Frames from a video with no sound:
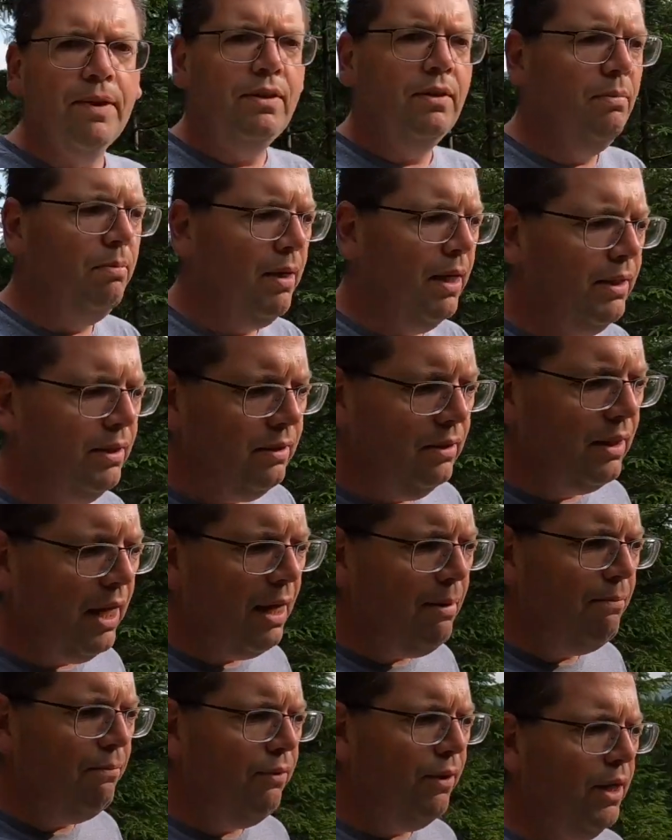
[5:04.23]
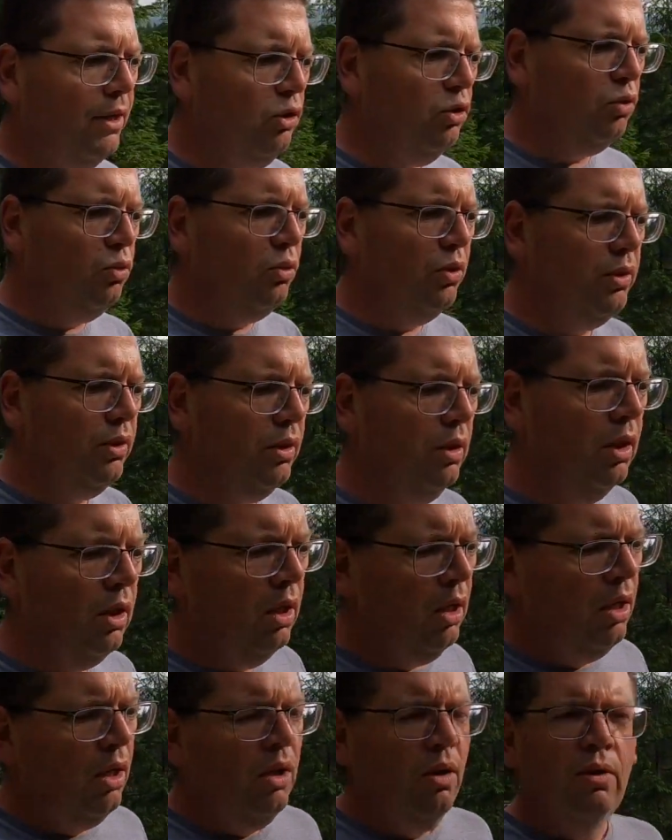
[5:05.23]
Das sind meistens Alpenvereinskurse und
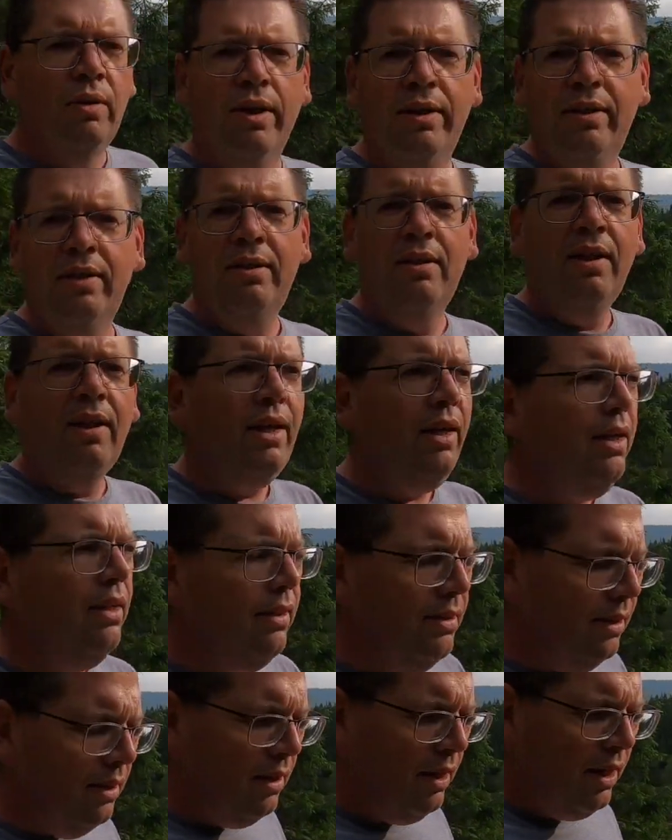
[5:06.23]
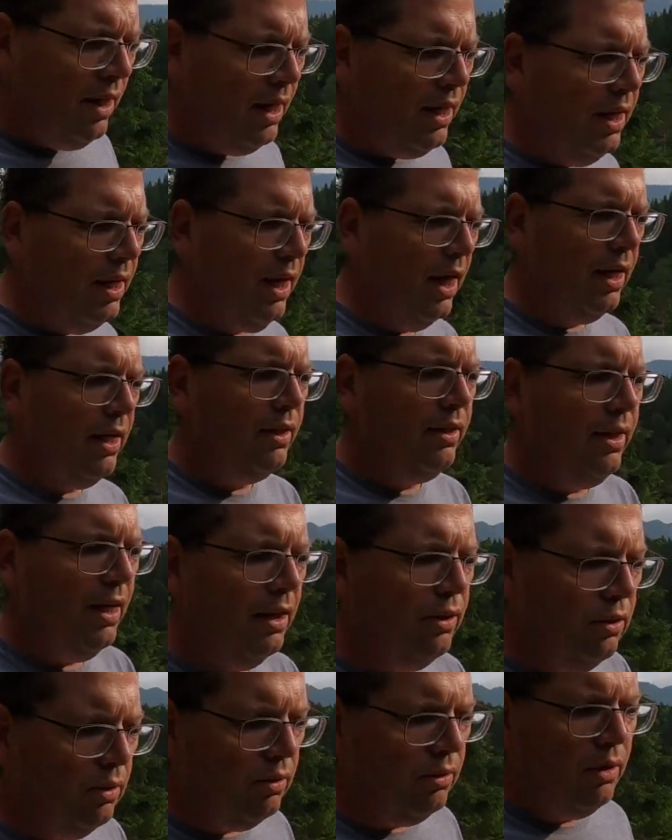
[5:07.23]
das ist ein riesen Hickhack,
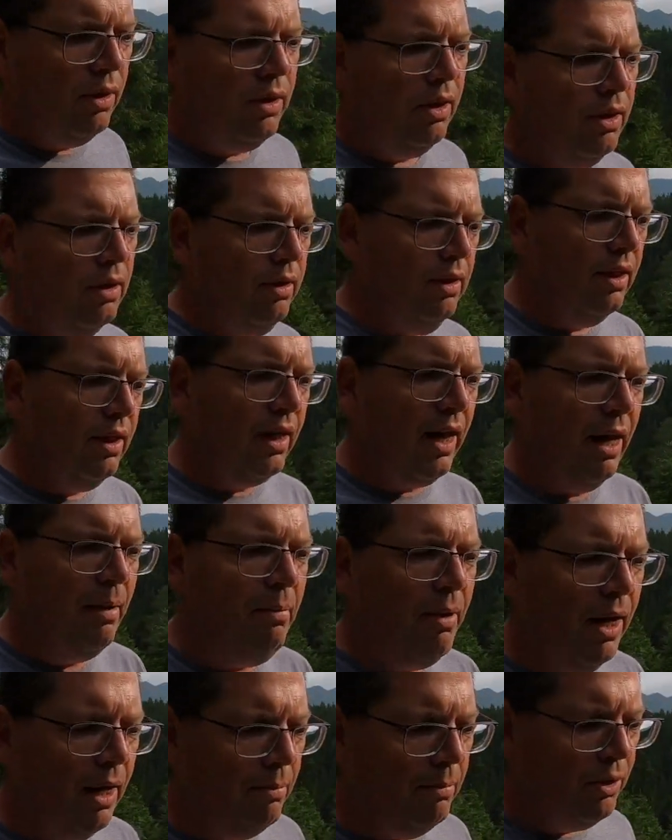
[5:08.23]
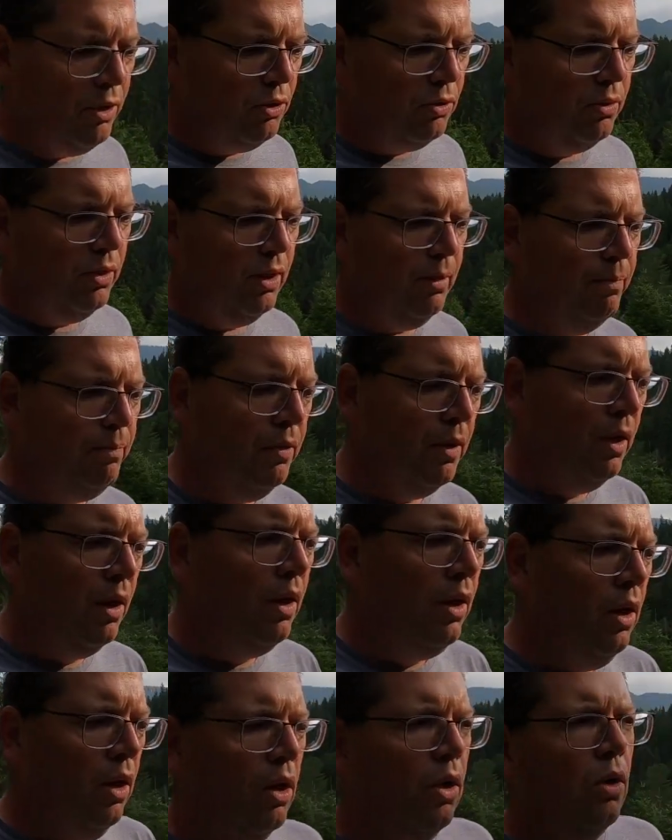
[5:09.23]
da äh, die Kamera mitzunehmen.
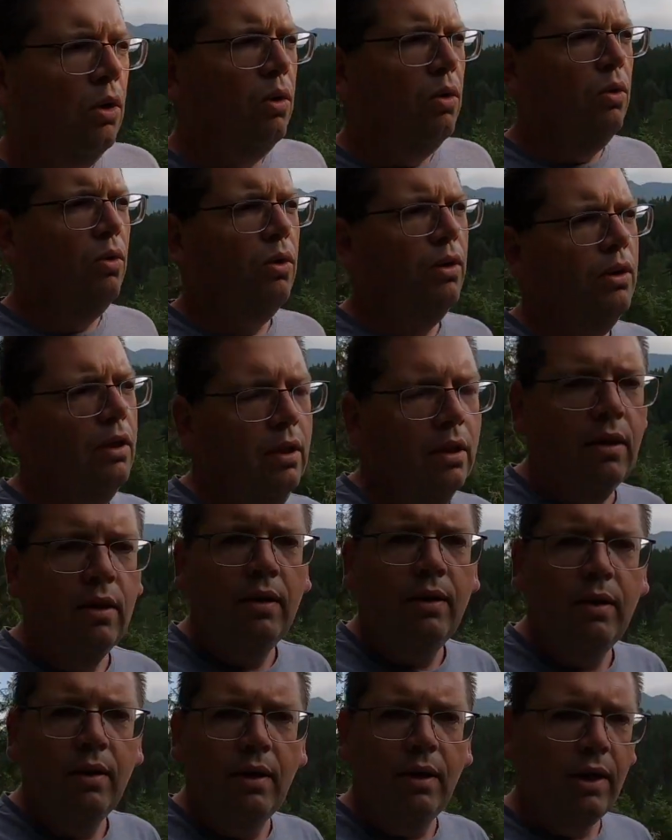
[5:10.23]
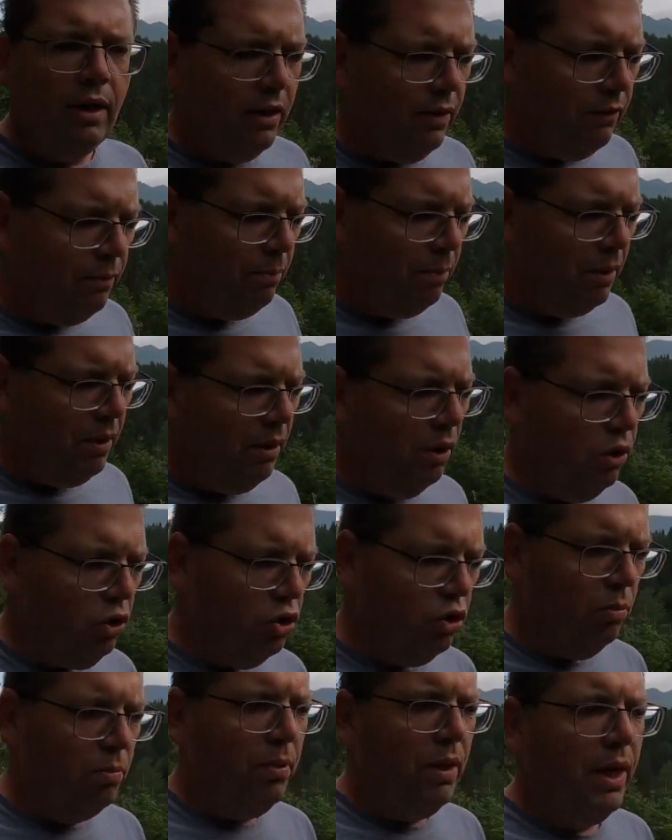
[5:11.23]
Und ich bin auch
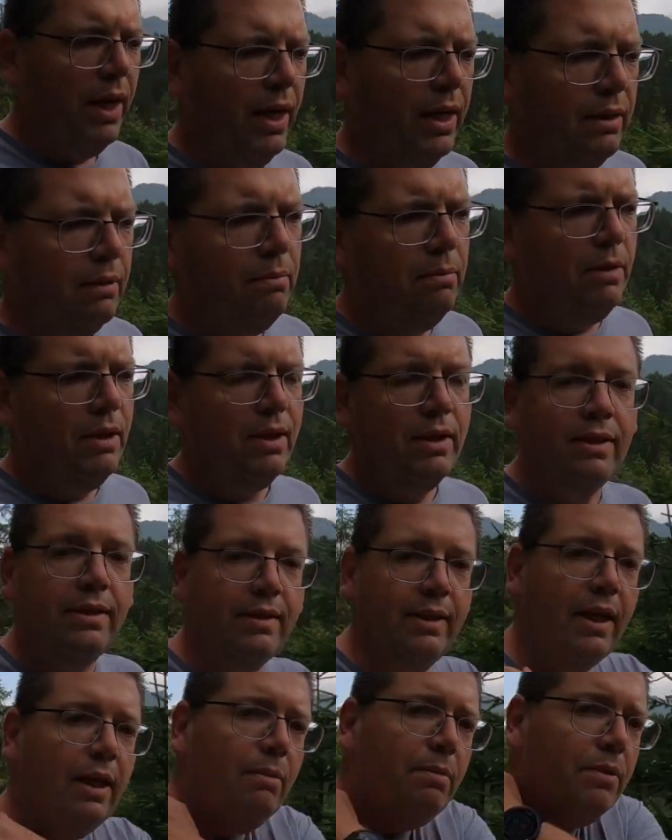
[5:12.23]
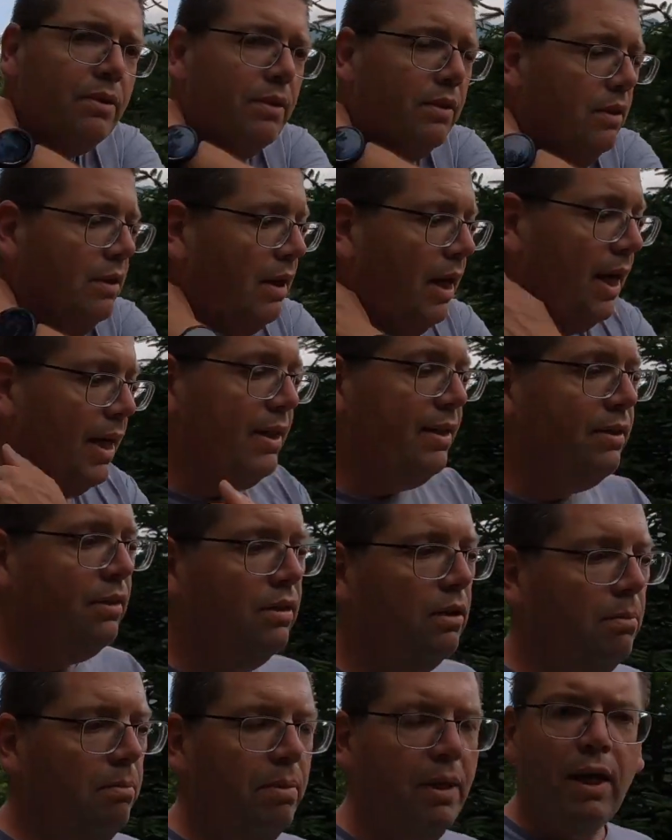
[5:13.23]
schon bereit, mir selbst einen
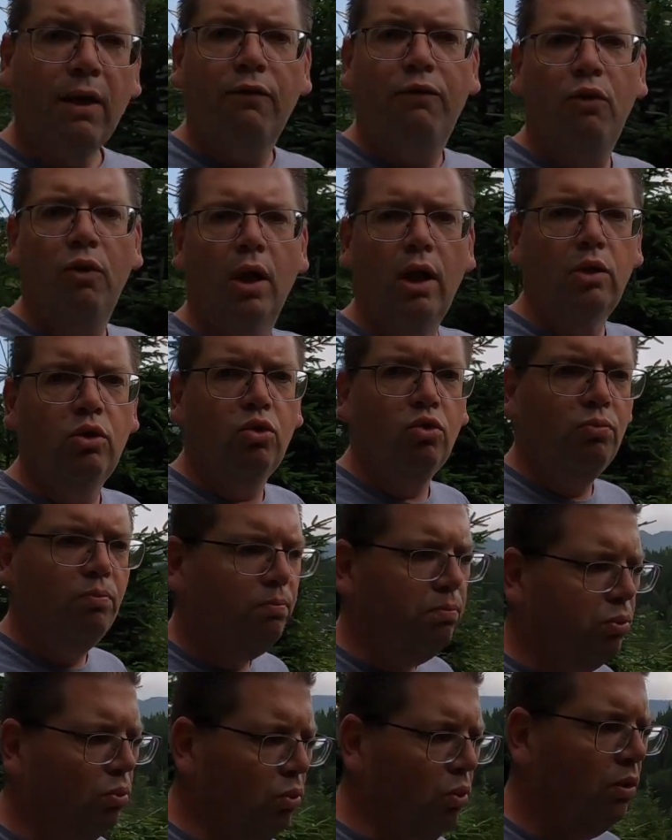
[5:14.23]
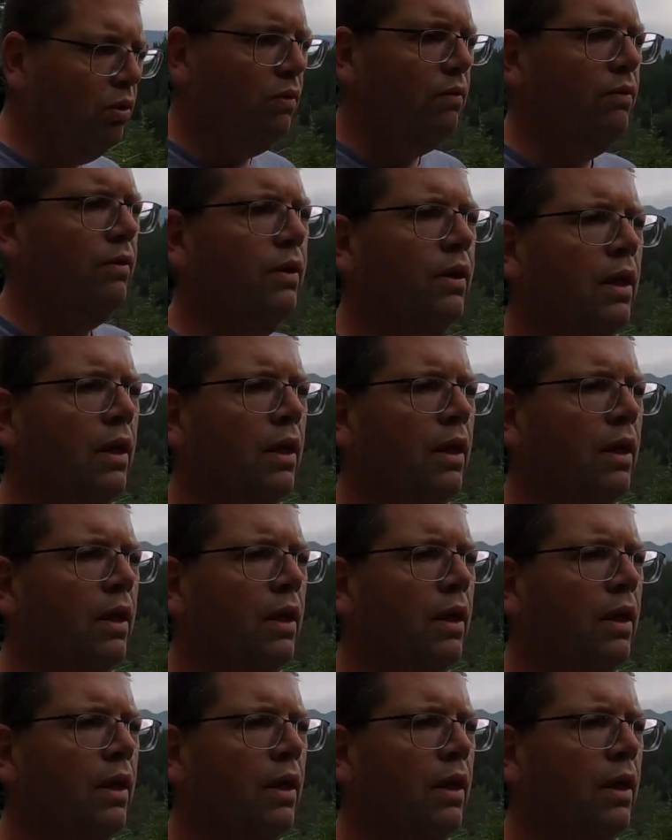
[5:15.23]
einzelnen Bergführer zu buchen,